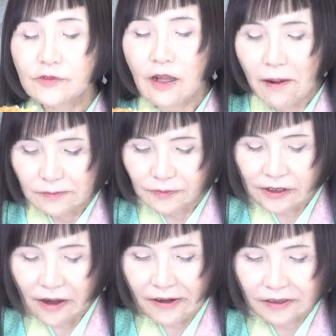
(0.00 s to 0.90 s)
で
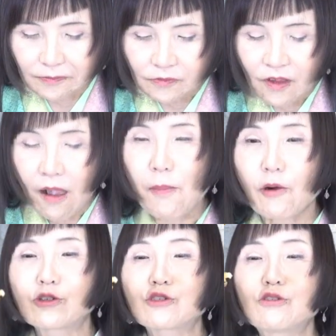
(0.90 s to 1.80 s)
さらにやっぱ
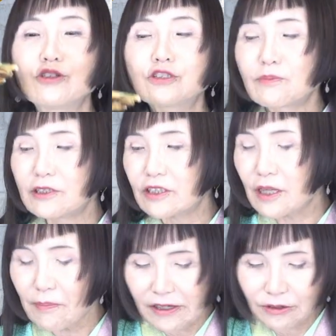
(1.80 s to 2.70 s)
お醤油ってまた
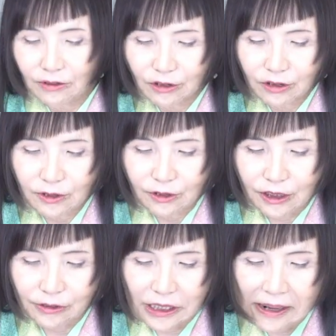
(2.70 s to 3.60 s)
ね万能調味料
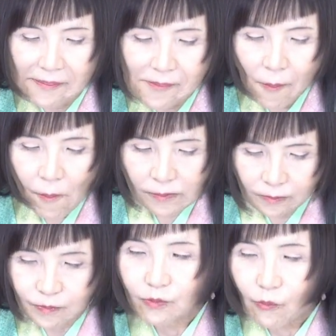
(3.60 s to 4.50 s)
なのね。
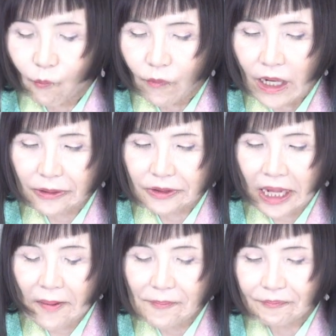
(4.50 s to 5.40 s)
なので